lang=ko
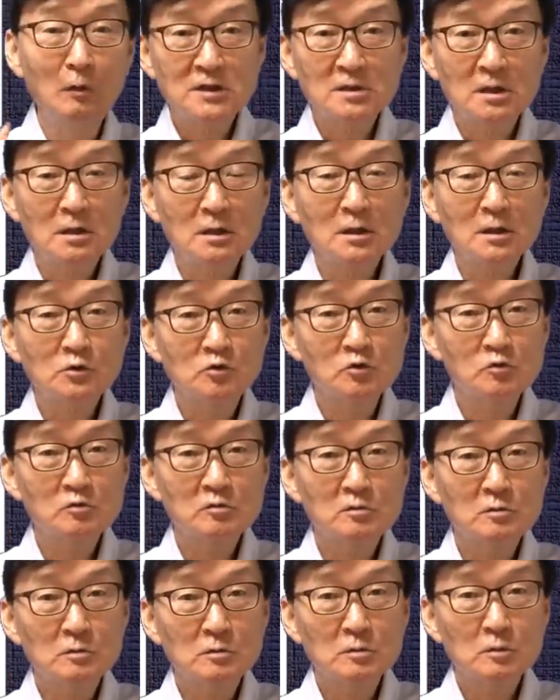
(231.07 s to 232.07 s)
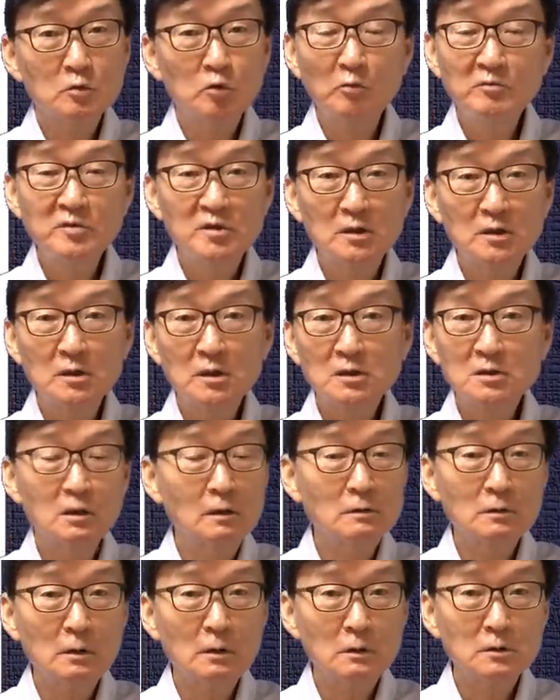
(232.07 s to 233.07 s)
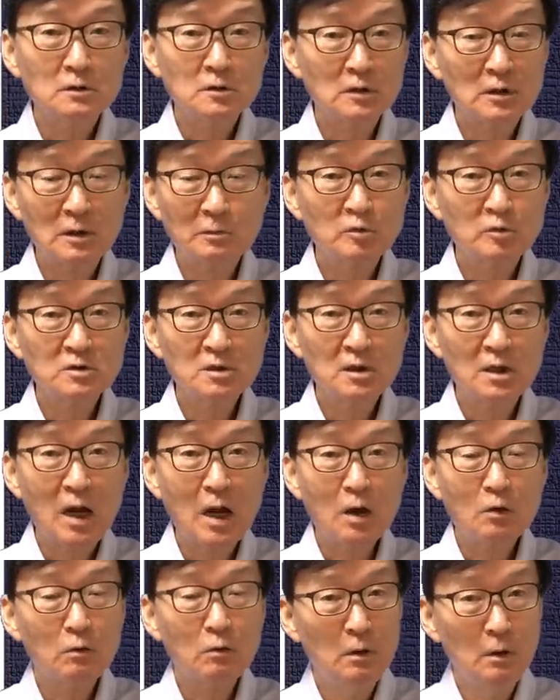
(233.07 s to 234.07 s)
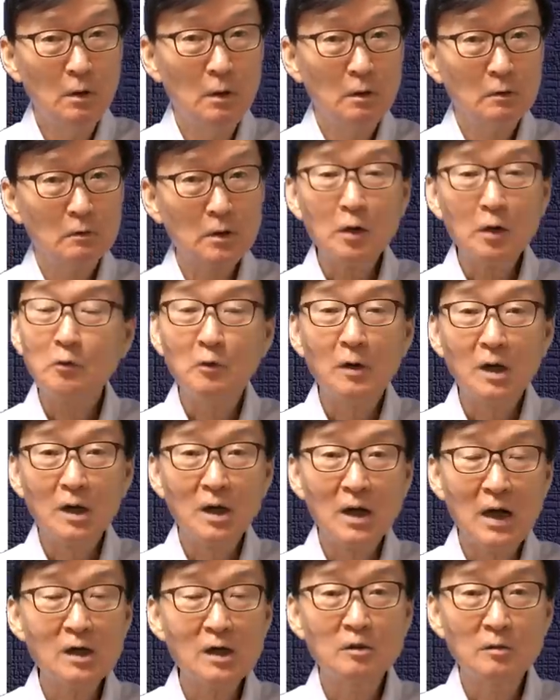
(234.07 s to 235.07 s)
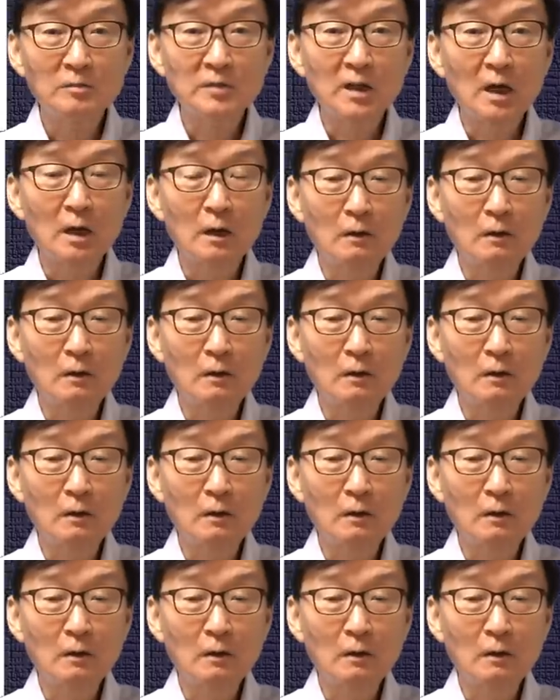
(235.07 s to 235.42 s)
그러니까 중국 소비자들이 전혀 쳐다보지를 않고 깨꼴락한 겁니다.